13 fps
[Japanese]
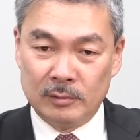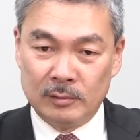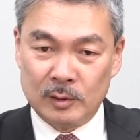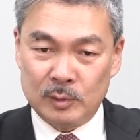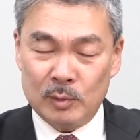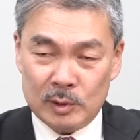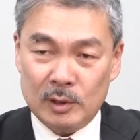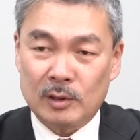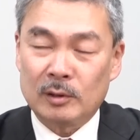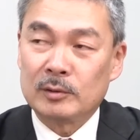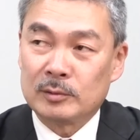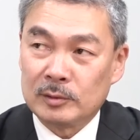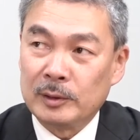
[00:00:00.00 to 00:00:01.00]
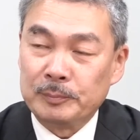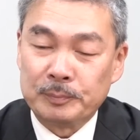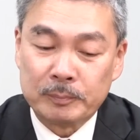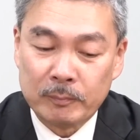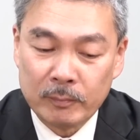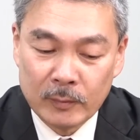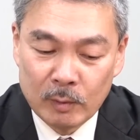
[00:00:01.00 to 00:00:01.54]
で、そしたらですね、
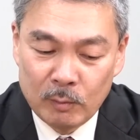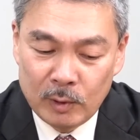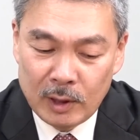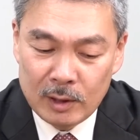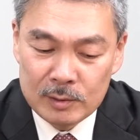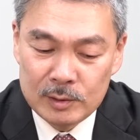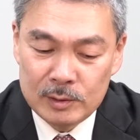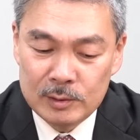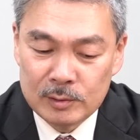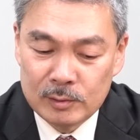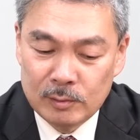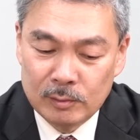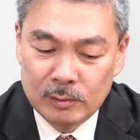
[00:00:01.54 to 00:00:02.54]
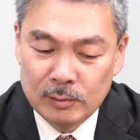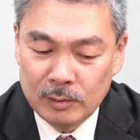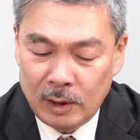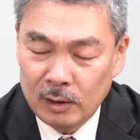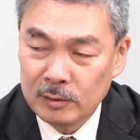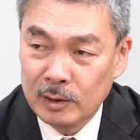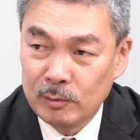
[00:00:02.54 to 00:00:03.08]
これが自立と
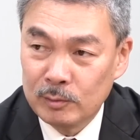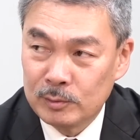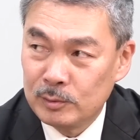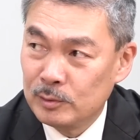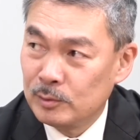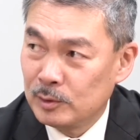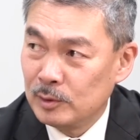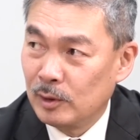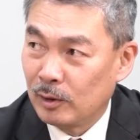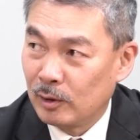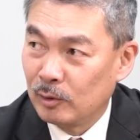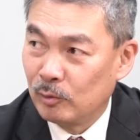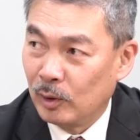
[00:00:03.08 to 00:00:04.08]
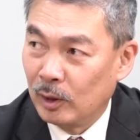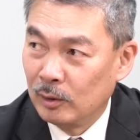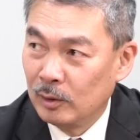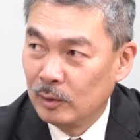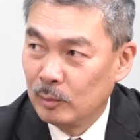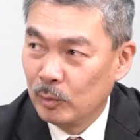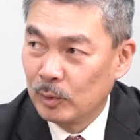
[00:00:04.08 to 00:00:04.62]
繁栄を追求しなあかんのは、
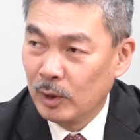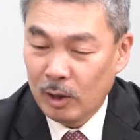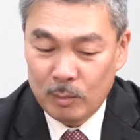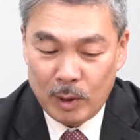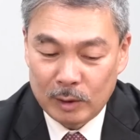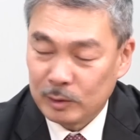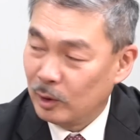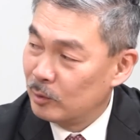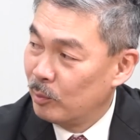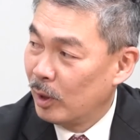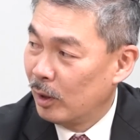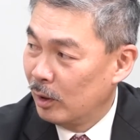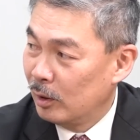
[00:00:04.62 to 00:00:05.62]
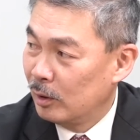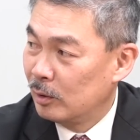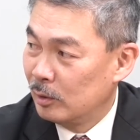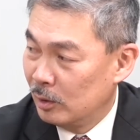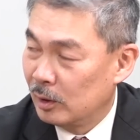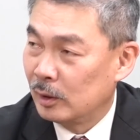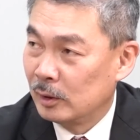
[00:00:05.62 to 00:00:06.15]
仲間当たり前で、
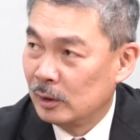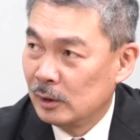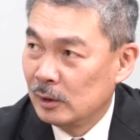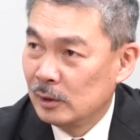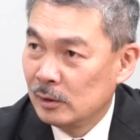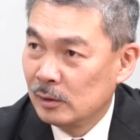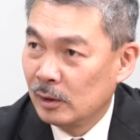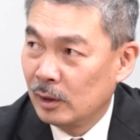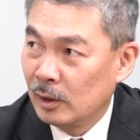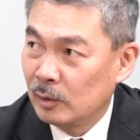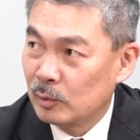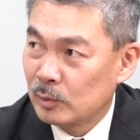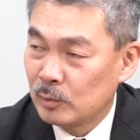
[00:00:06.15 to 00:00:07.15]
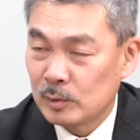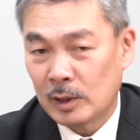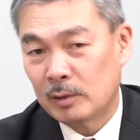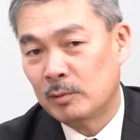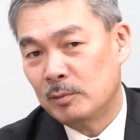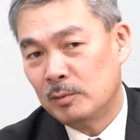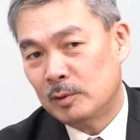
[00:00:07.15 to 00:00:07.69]
はい、えっ、ー、と、その
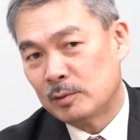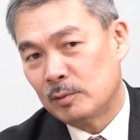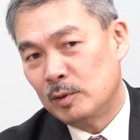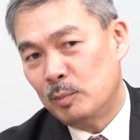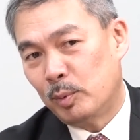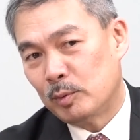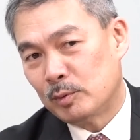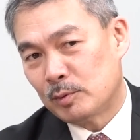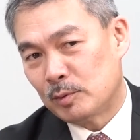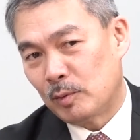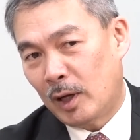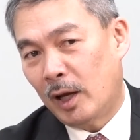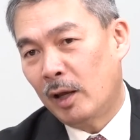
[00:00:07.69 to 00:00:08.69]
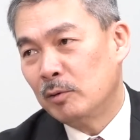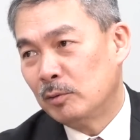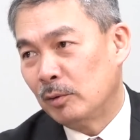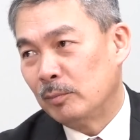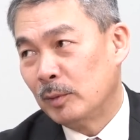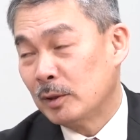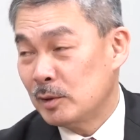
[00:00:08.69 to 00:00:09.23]
先ほど言ったその日本一つのカエル
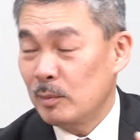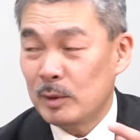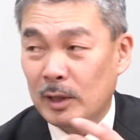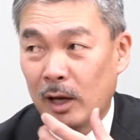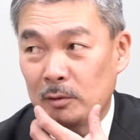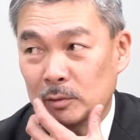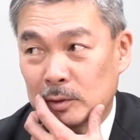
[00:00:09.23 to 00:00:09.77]
と。ちなみにカエルっ